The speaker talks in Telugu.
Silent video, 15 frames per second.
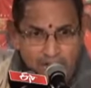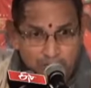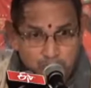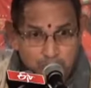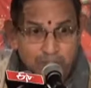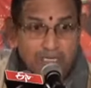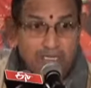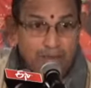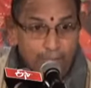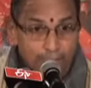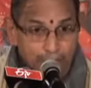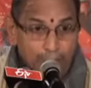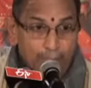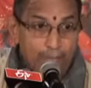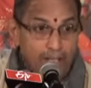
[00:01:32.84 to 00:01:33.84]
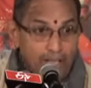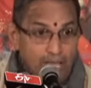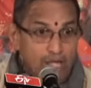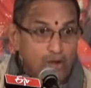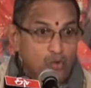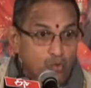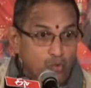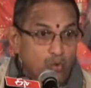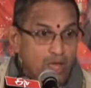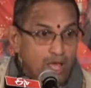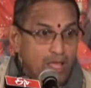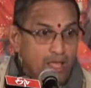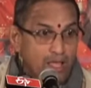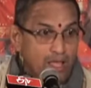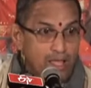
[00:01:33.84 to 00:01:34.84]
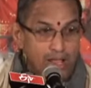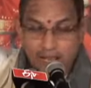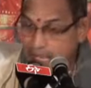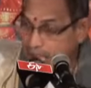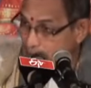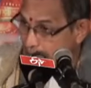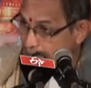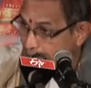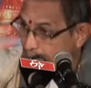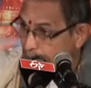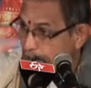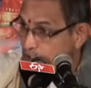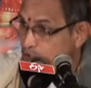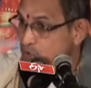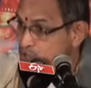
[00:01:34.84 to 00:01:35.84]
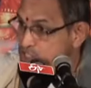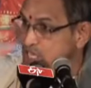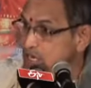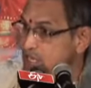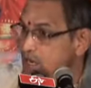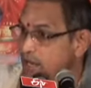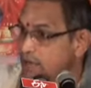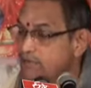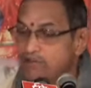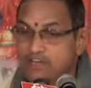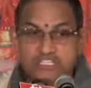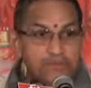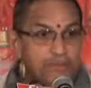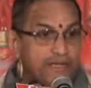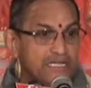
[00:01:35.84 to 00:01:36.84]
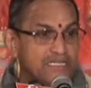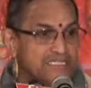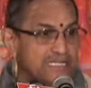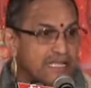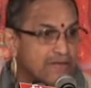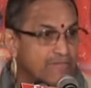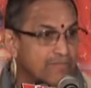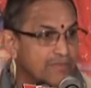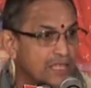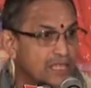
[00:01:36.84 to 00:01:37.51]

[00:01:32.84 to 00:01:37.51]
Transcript: అటువంటి బ్రహ్మగారు కూడా కాలమునందు శరీరాన్ని విడిచిపెట్టేస్తారు